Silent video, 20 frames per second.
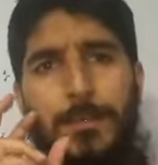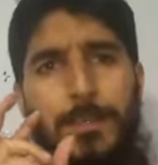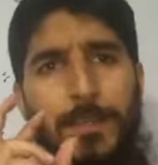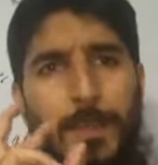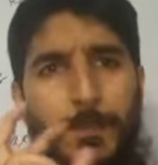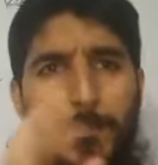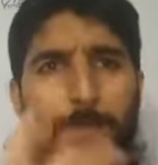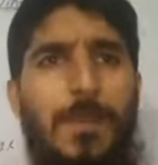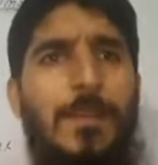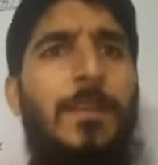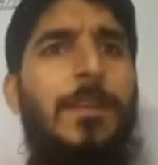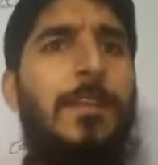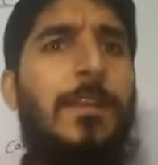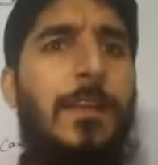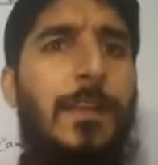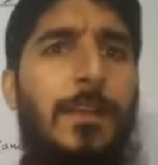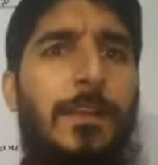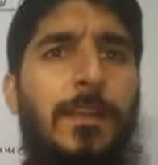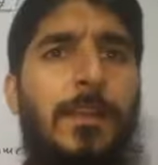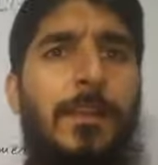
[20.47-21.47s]
कैमरे uh, की
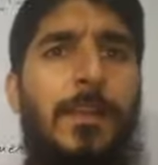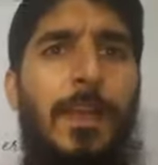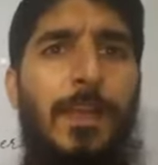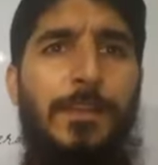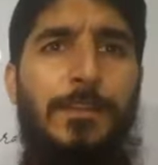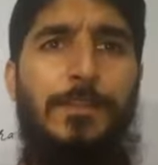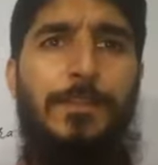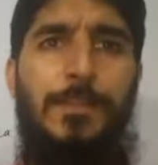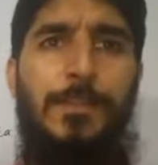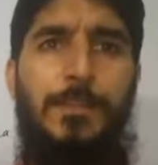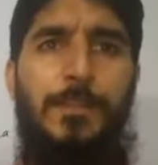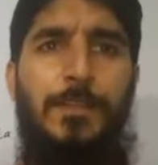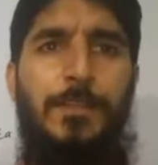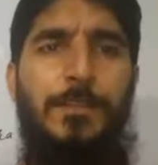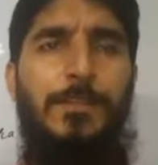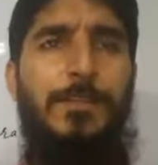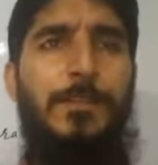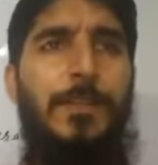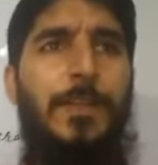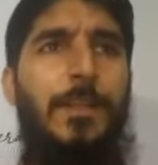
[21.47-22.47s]
तरह ही एक्ट करती
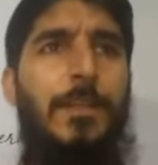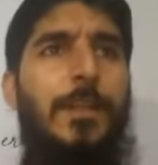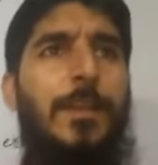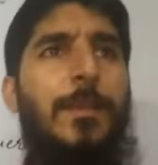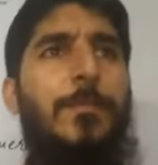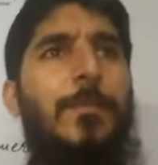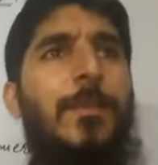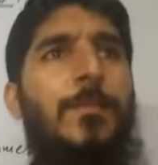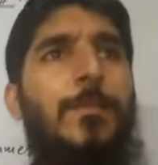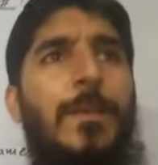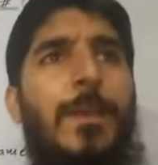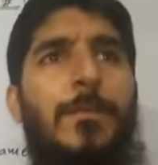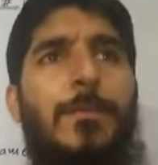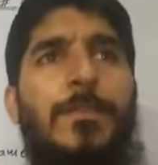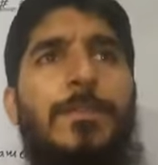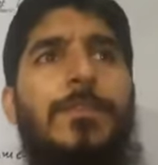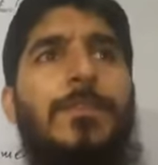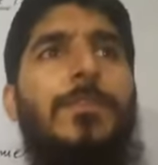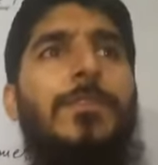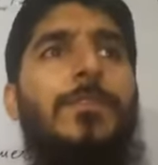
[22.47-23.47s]
है जिस तरह कैमरे में आप
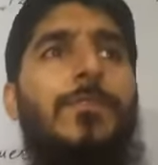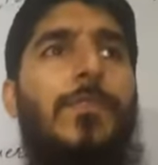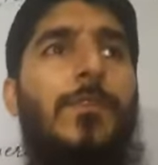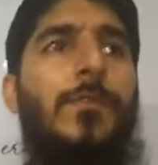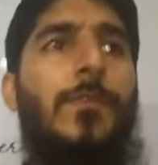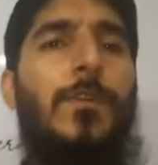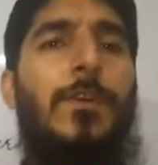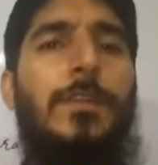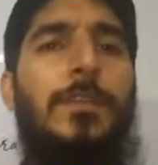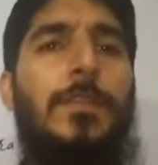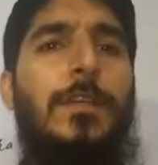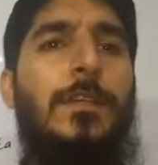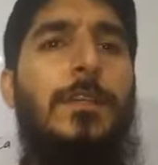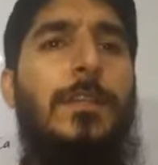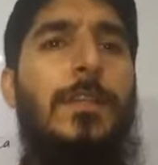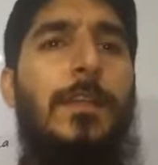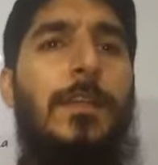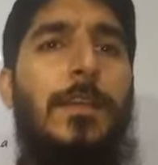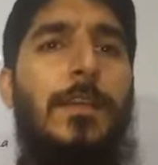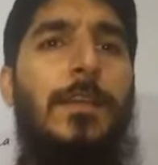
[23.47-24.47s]
किसी चीज़ को फोकस
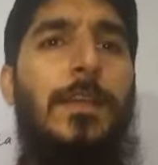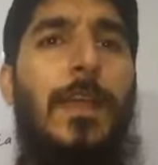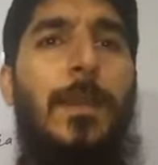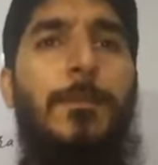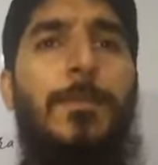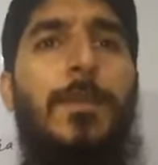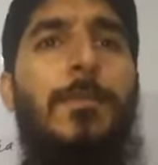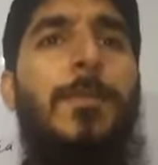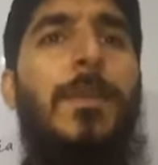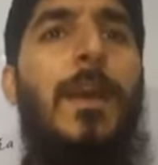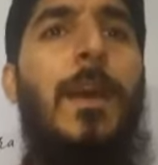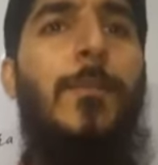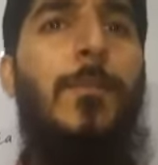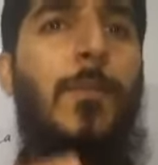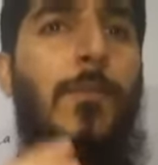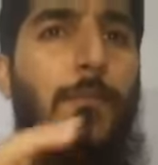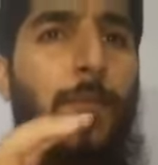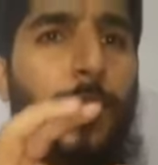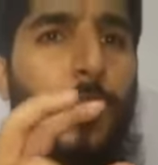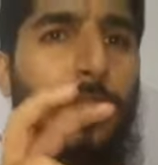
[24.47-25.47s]
करते हैं कैमरे में
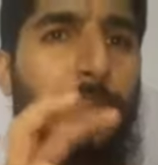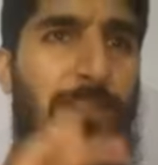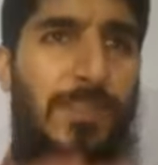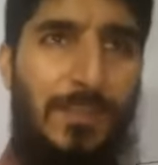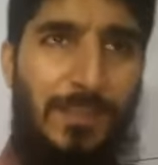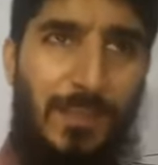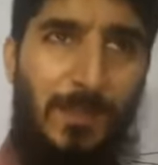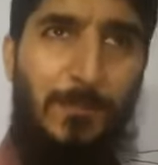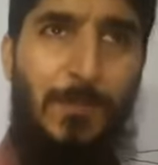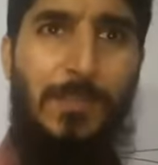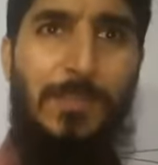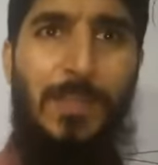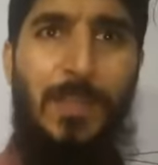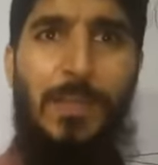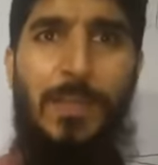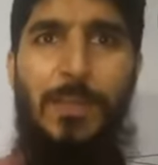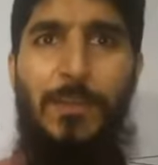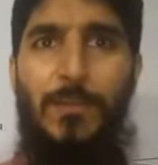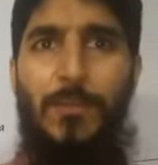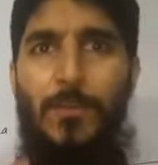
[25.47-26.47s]
आपको फोकस करना पड़ता
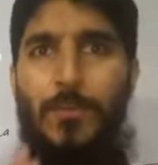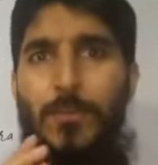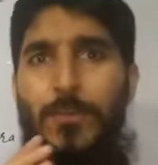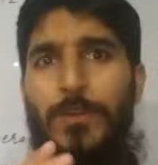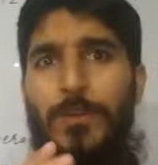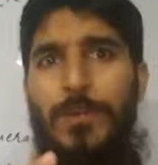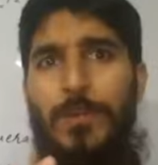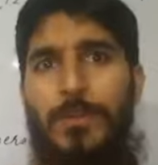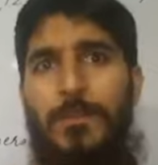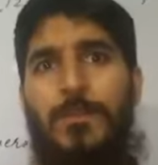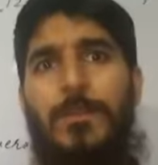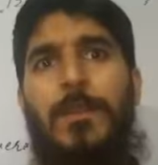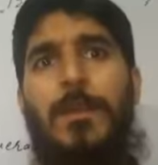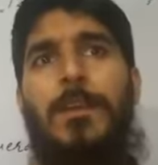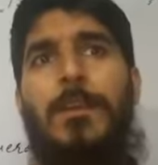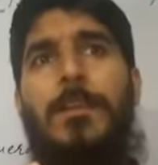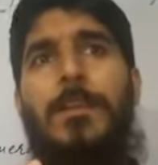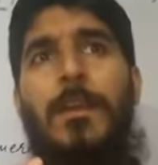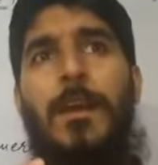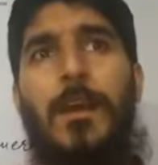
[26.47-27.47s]
है और
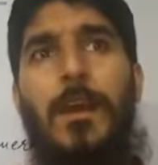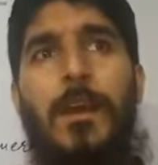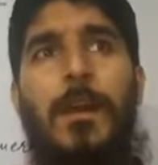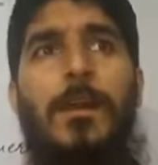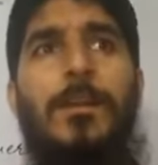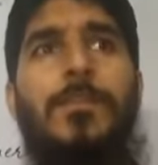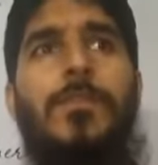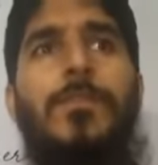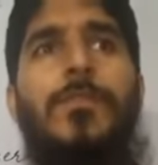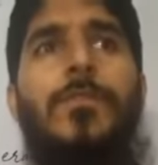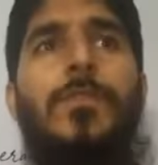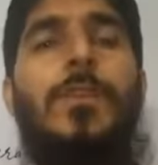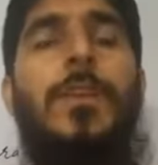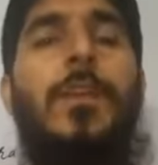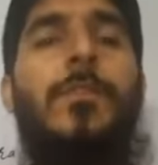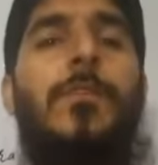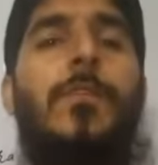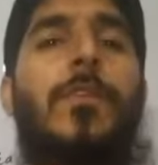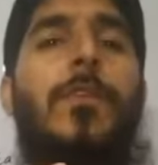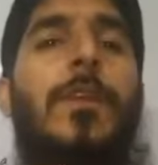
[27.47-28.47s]
इंसानी आँख जो होती
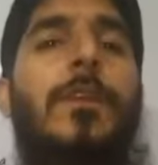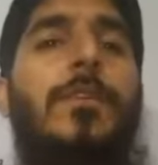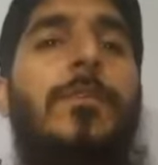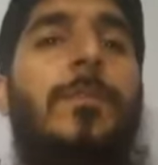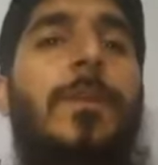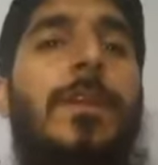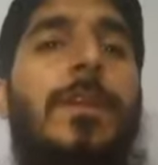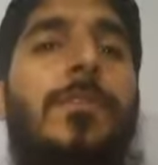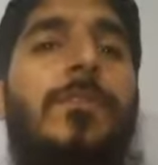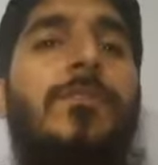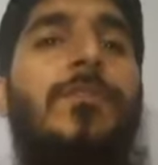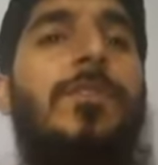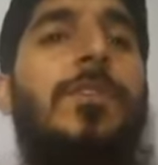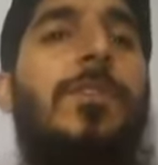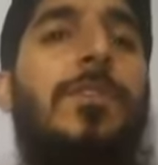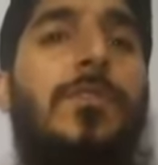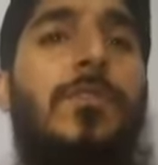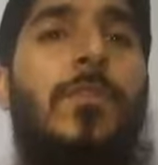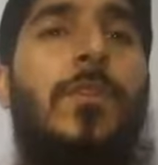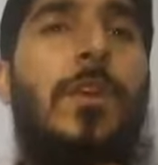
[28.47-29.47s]
है वो ऑटोमेटिक उस
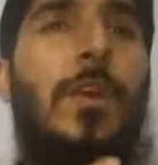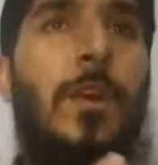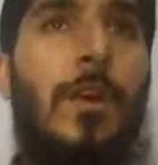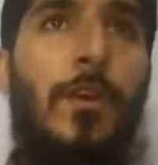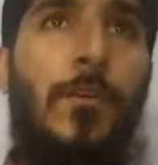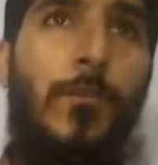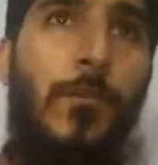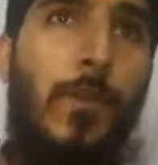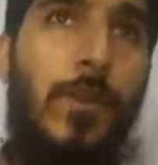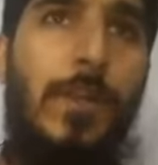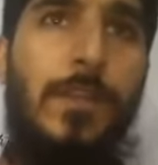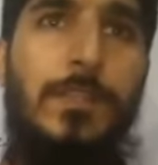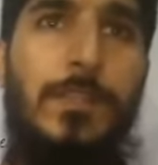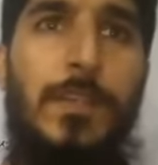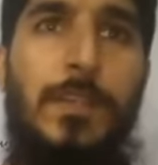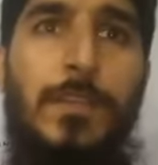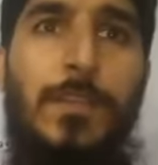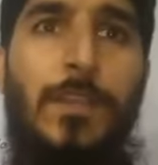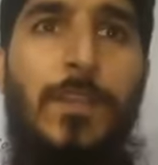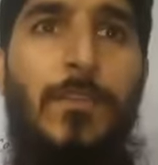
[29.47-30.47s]
चीज़ को फोकस
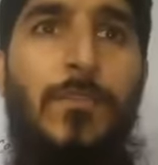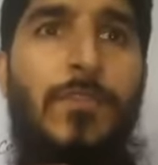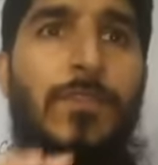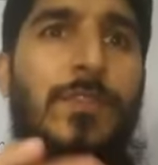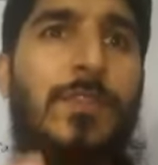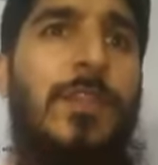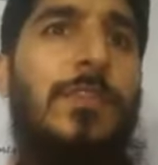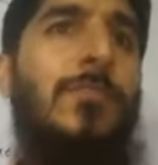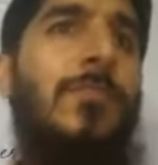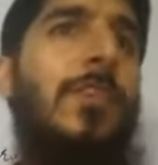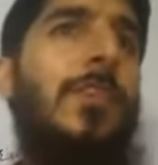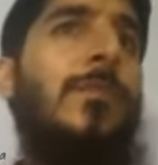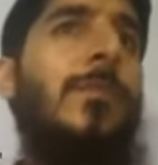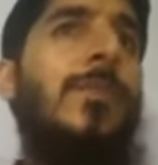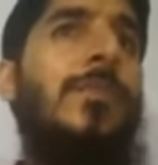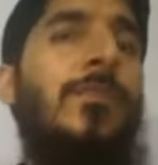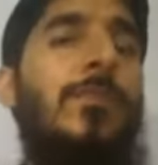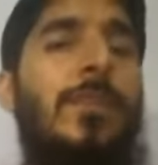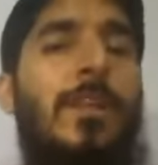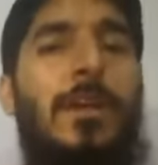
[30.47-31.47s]
करती है और उसका जो
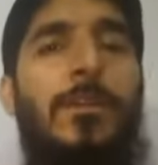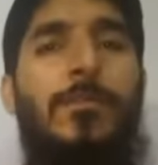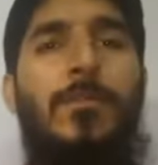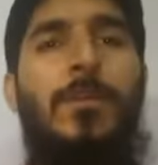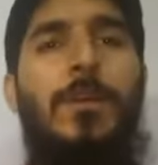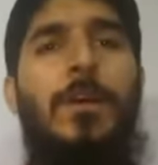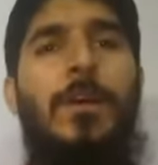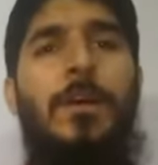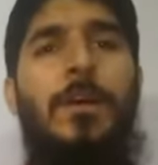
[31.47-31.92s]
इमेज होता है वो